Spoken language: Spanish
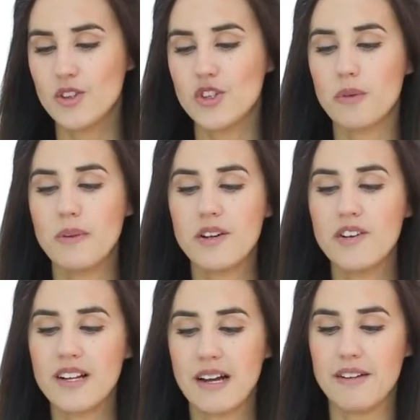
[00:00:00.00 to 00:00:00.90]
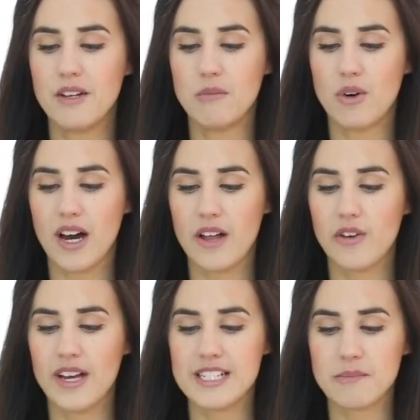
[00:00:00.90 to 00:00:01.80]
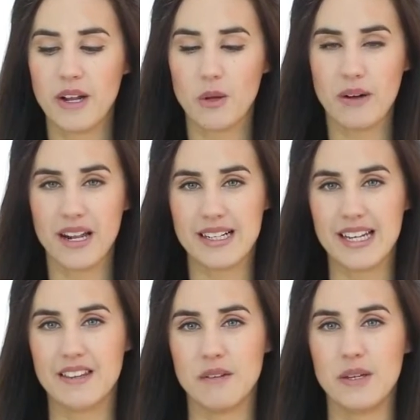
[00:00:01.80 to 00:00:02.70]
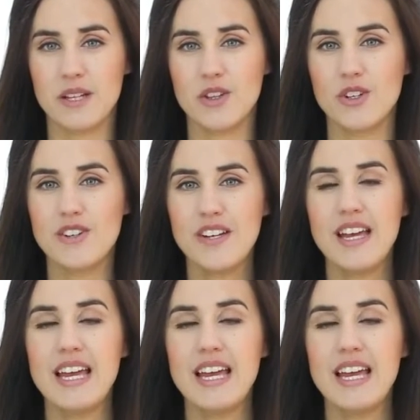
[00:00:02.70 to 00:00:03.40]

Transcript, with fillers: ¿Dormir con el cabello mojado es malo para el crecimiento?